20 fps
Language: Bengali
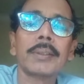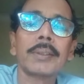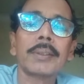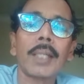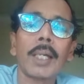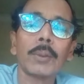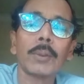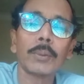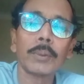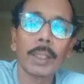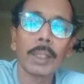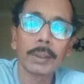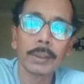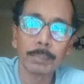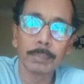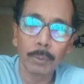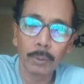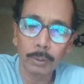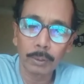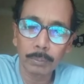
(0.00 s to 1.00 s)
সাধু তাকে
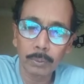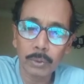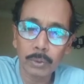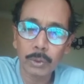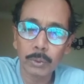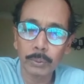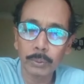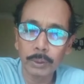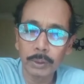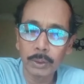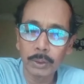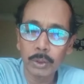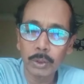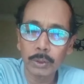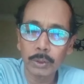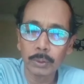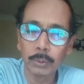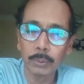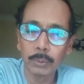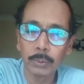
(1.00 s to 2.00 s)
পরামর্শ
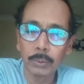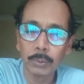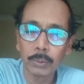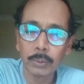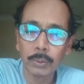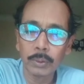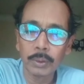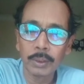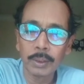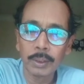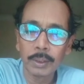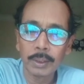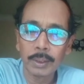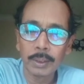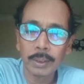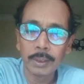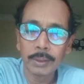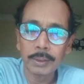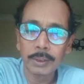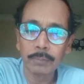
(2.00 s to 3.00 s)
দিয়েছিল
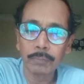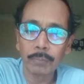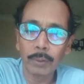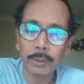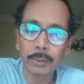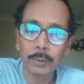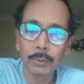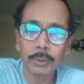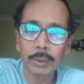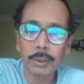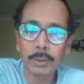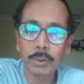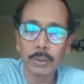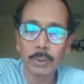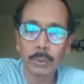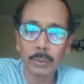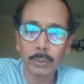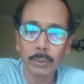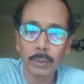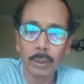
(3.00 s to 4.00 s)
যে পাইলটের
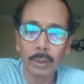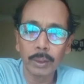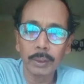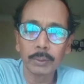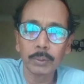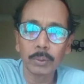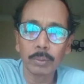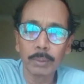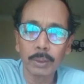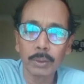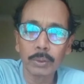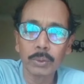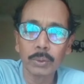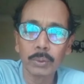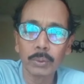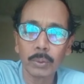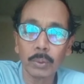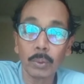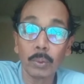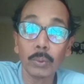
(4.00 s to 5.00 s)
জন্য নয় তোমার
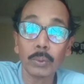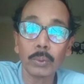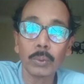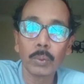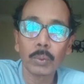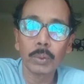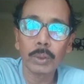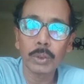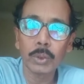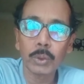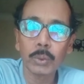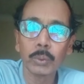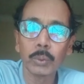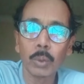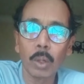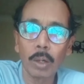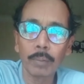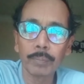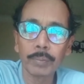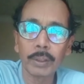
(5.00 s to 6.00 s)
জন্য অন্য কিছু
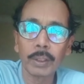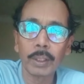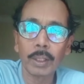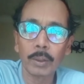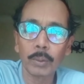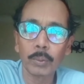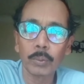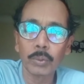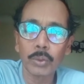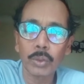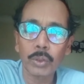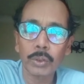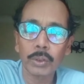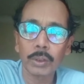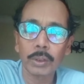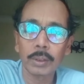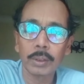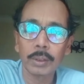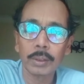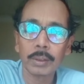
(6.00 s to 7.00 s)
অপেক্ষা
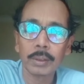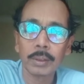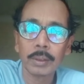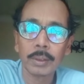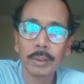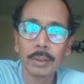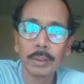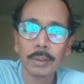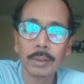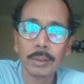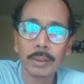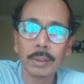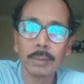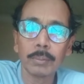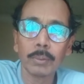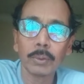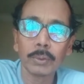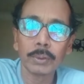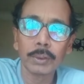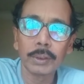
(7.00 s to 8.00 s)
করছে
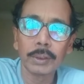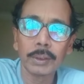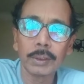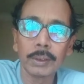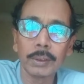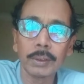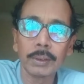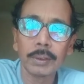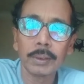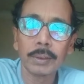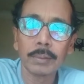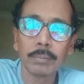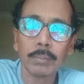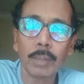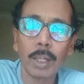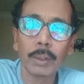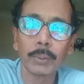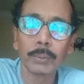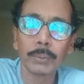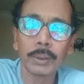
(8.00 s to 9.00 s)
এবং তিনি
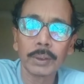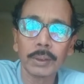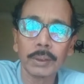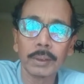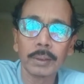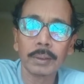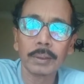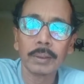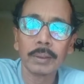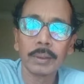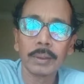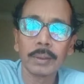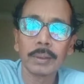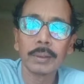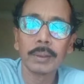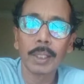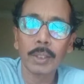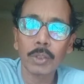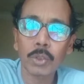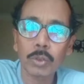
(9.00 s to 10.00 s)
ভারতের
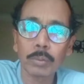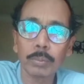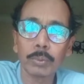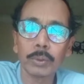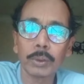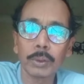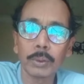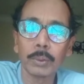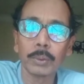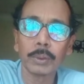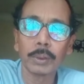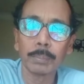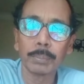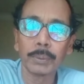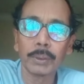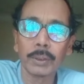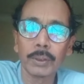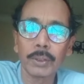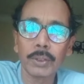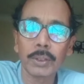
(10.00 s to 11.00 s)
রাষ্ট্রপতি হতে
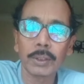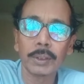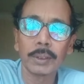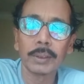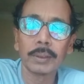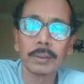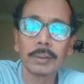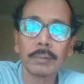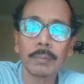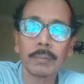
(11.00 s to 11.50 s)
পেরেছিলেন